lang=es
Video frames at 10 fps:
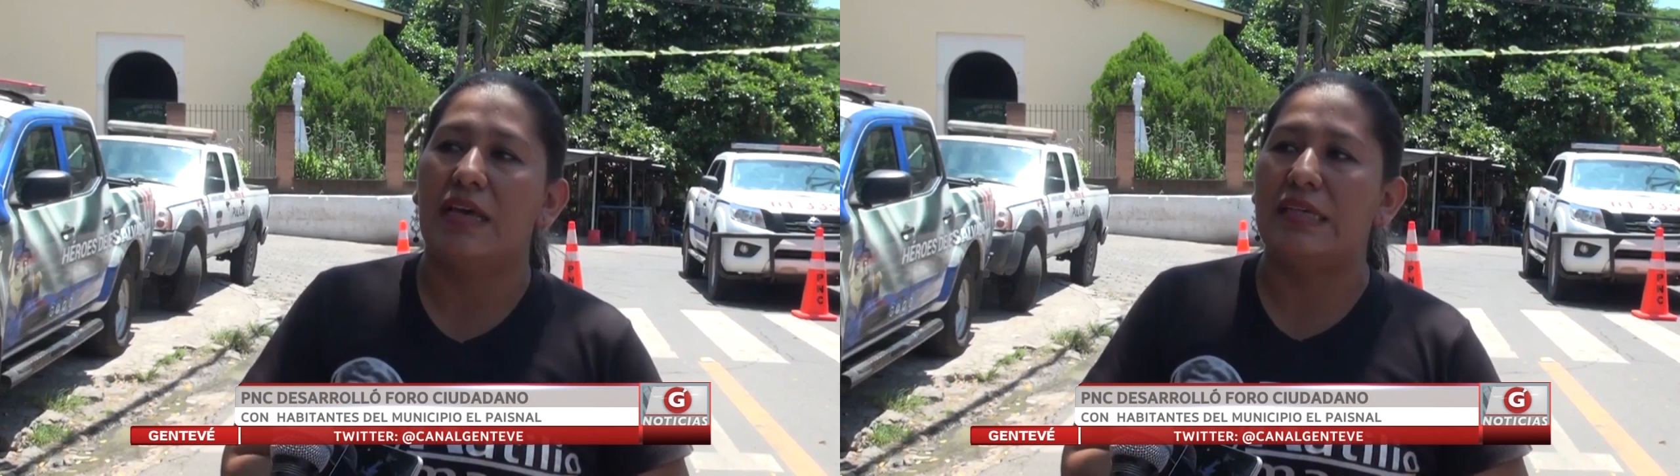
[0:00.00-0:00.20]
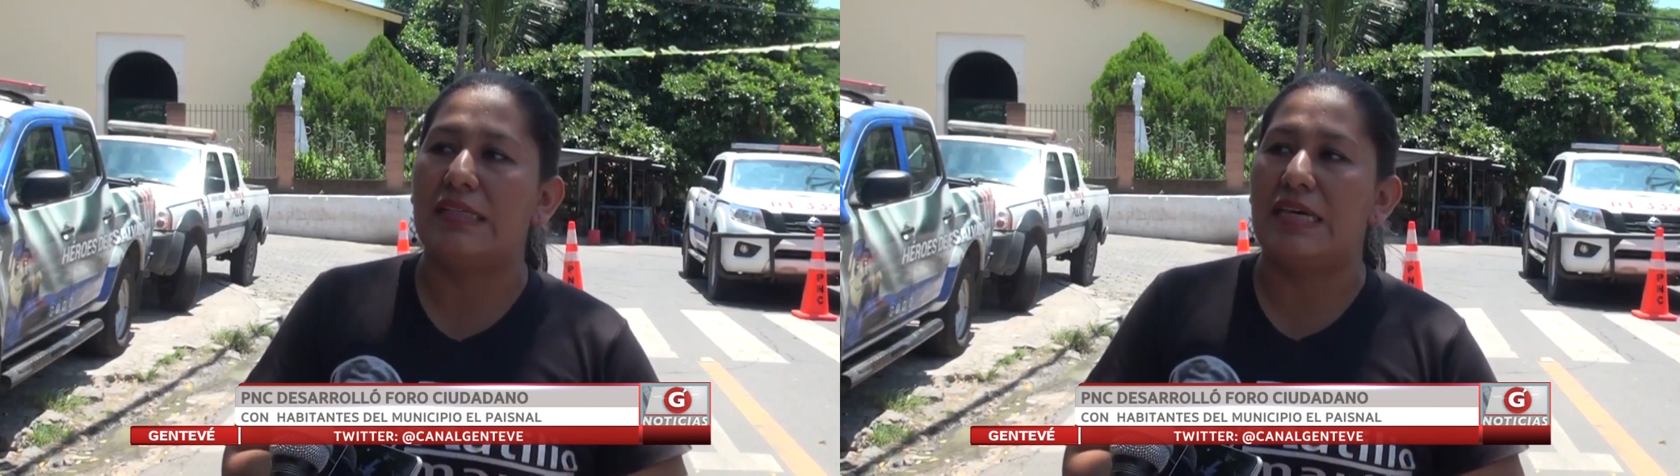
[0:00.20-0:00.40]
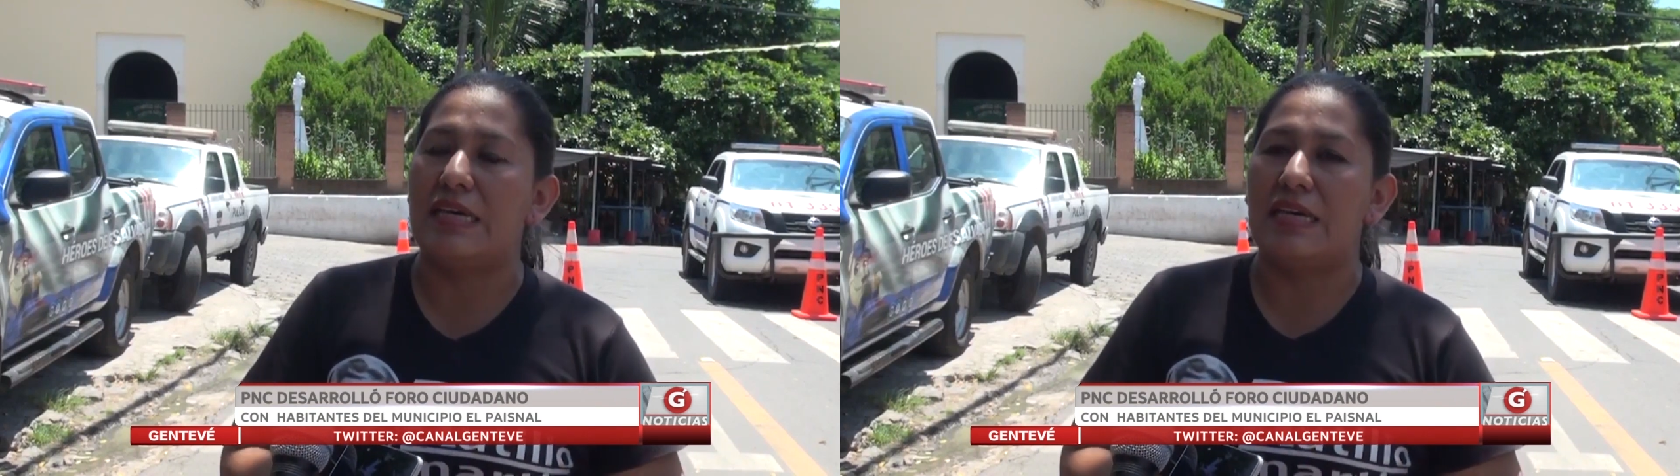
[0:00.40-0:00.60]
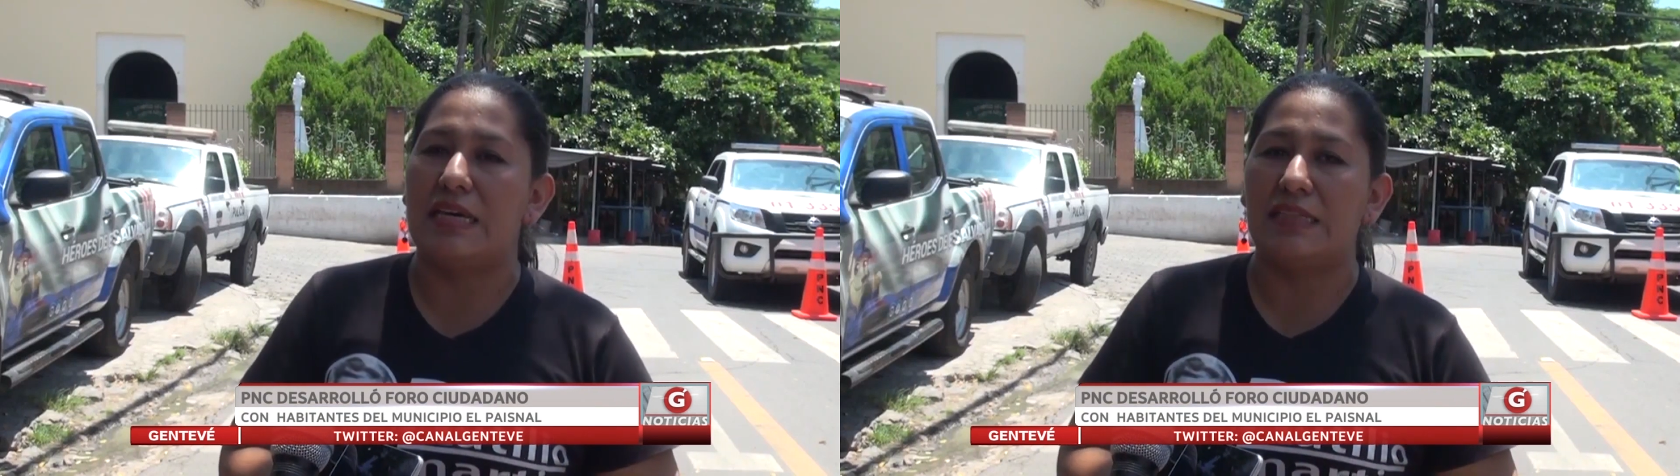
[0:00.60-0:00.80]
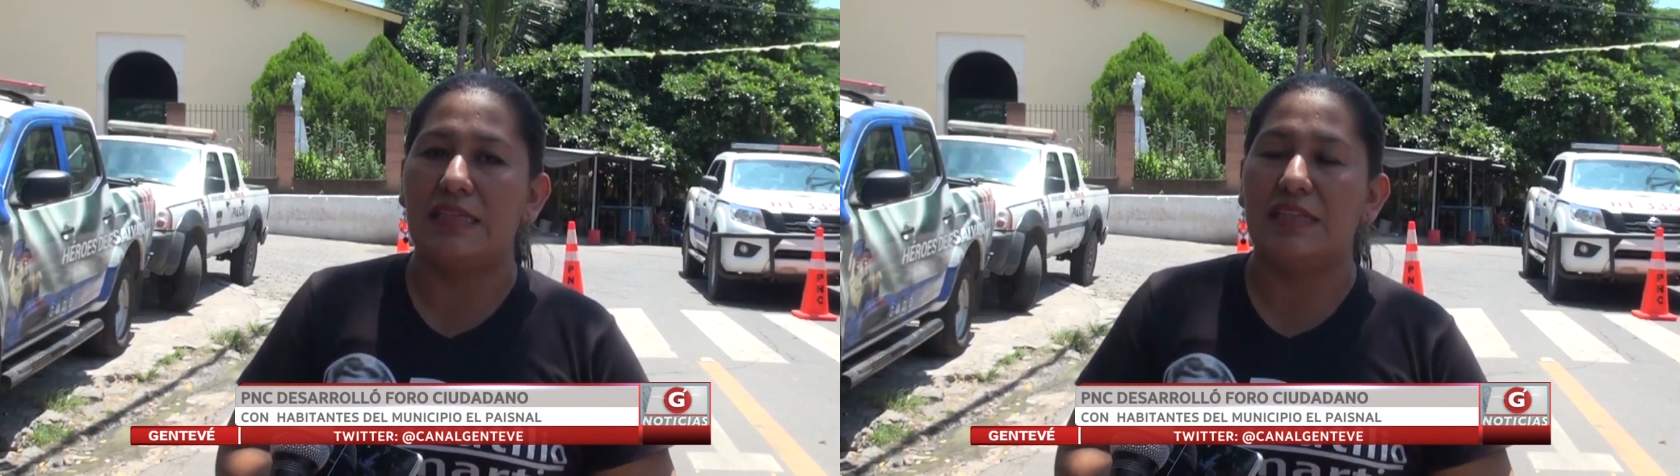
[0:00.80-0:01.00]
ese,
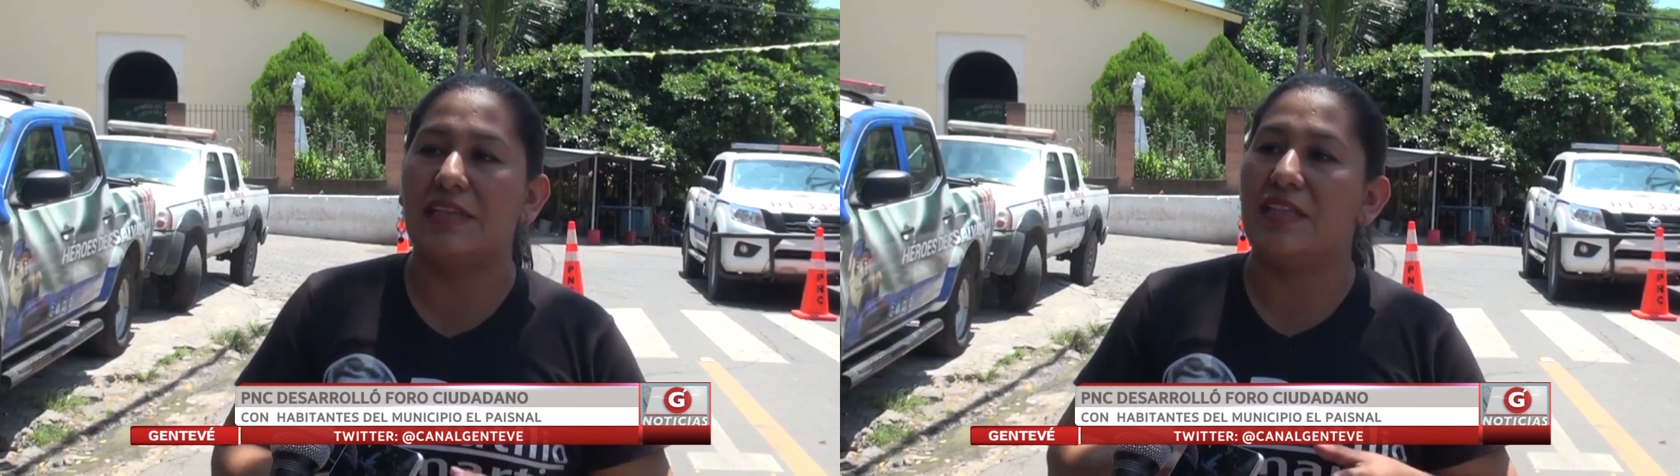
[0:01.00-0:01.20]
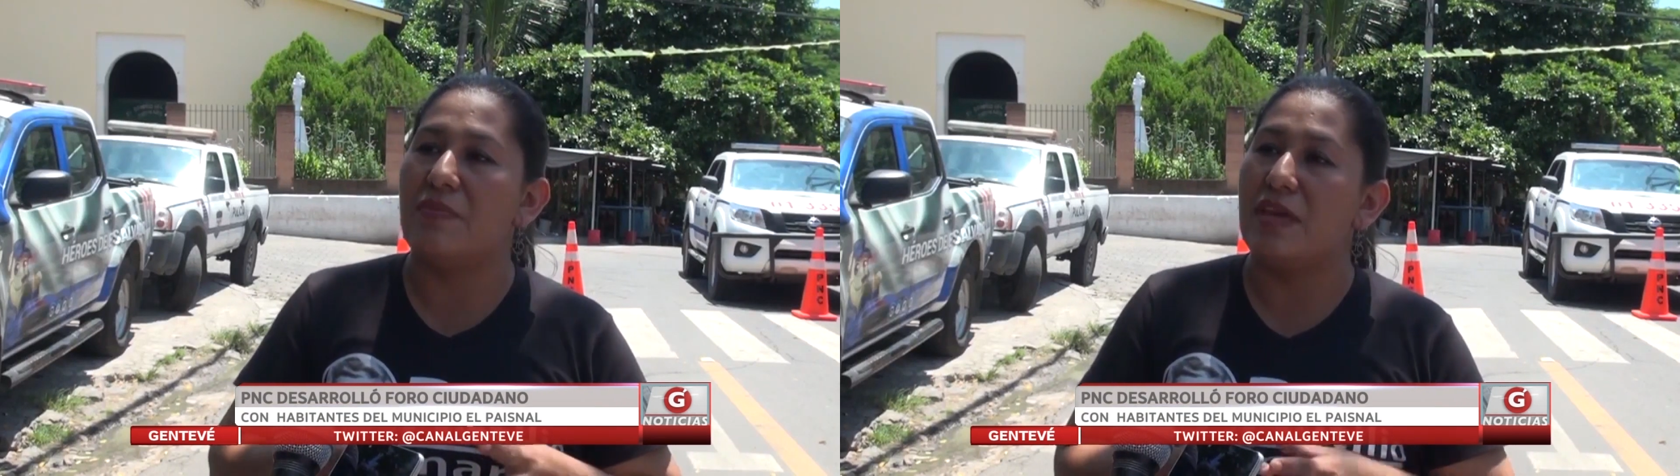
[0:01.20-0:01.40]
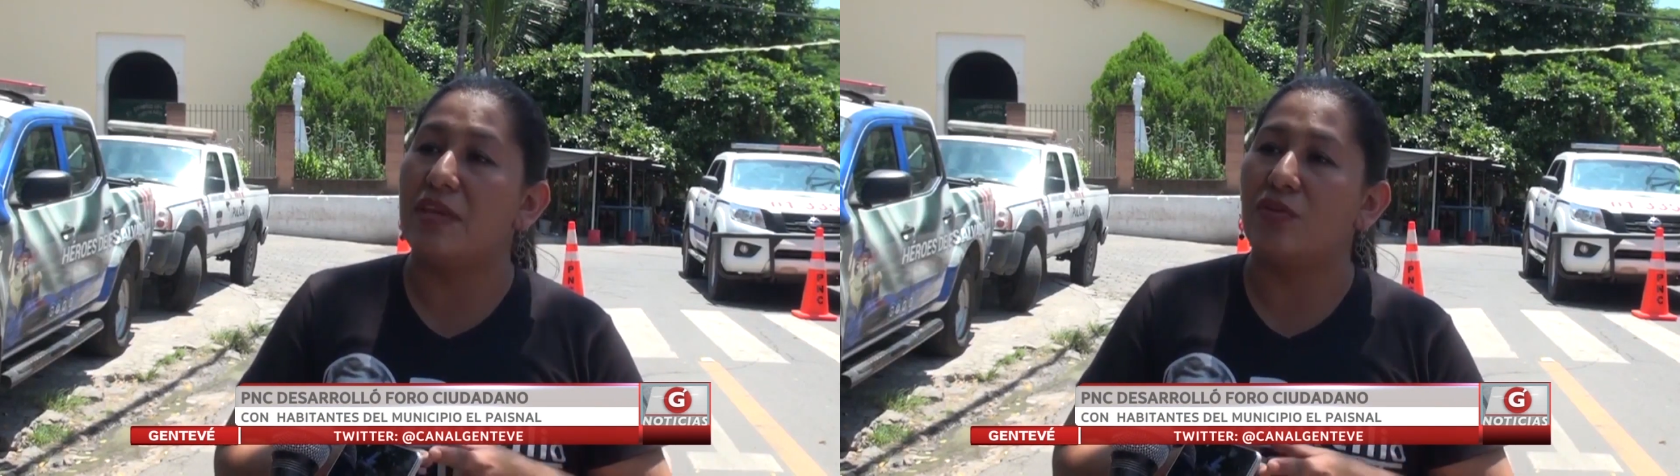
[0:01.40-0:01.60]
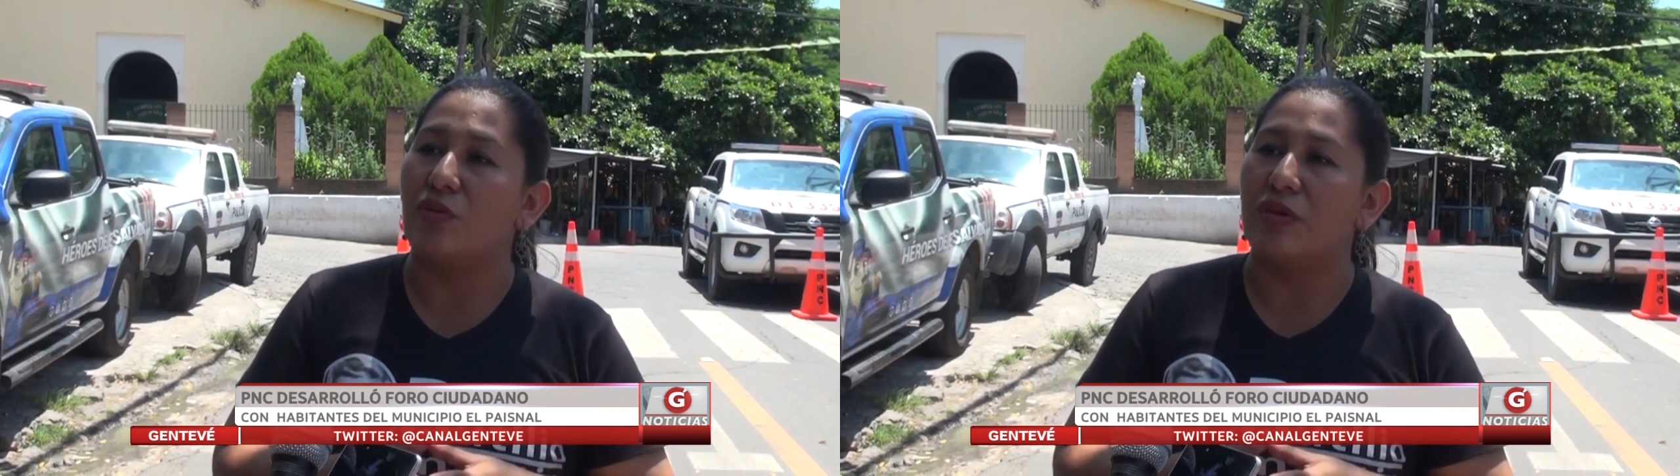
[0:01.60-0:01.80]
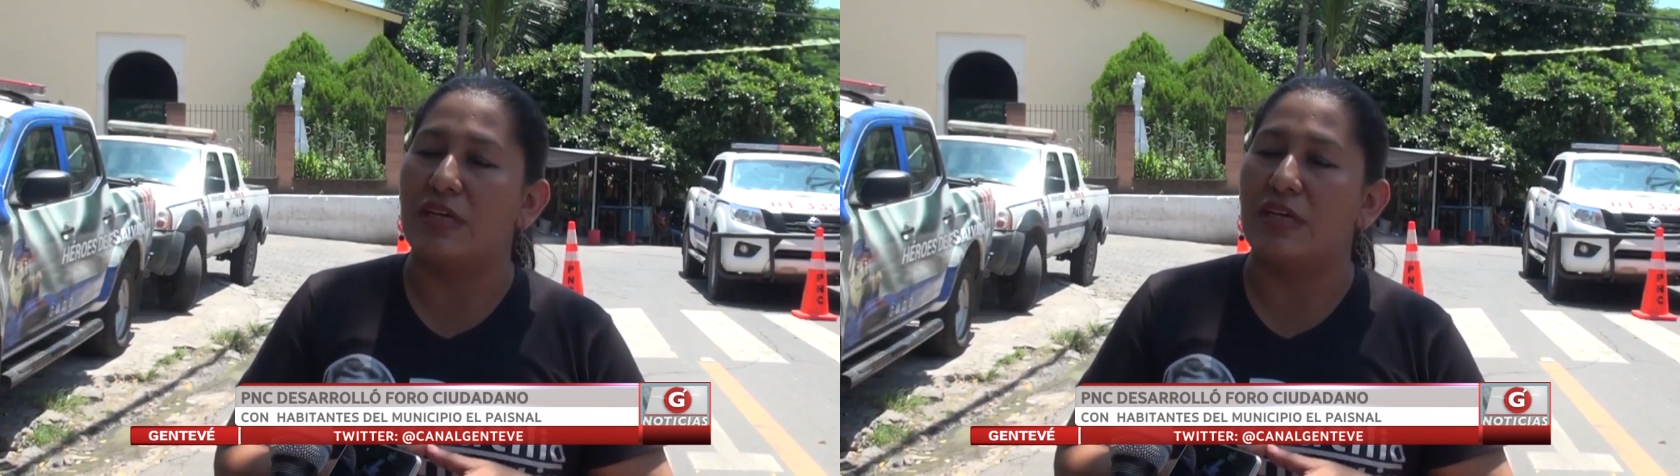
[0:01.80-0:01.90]
ese entrenamiento,